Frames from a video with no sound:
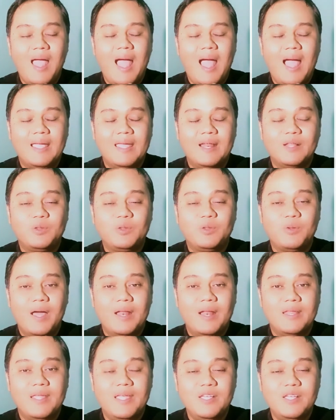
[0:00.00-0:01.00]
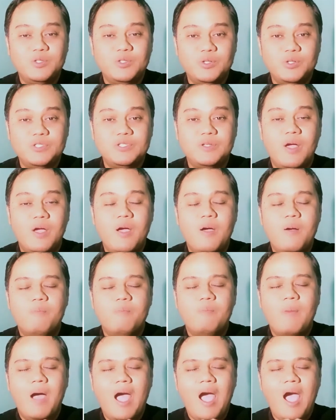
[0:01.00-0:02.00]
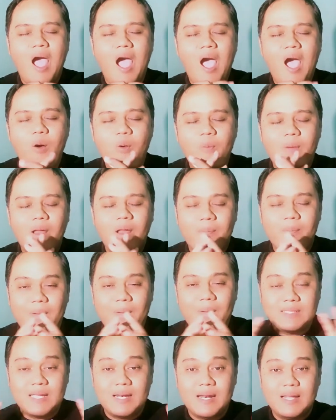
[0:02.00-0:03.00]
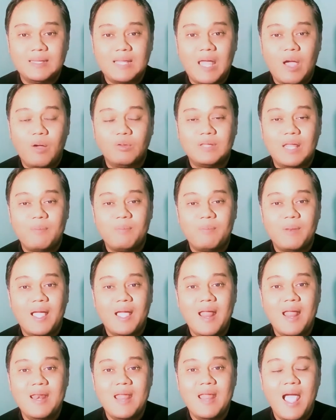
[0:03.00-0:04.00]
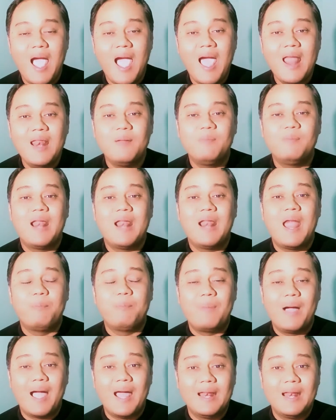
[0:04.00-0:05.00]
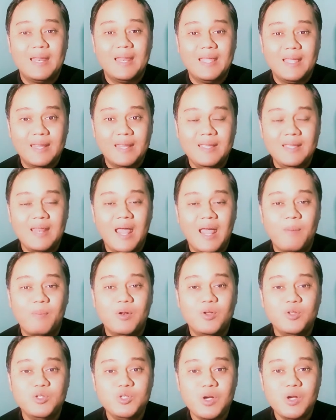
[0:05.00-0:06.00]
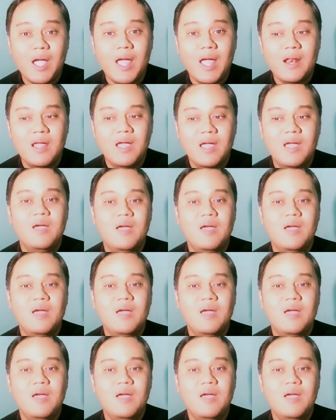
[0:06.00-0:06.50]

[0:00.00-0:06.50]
akhirnya Tuhan Yesus mau melepaskan ketakutan mereka dengan menampakkan diri dan menunjukkan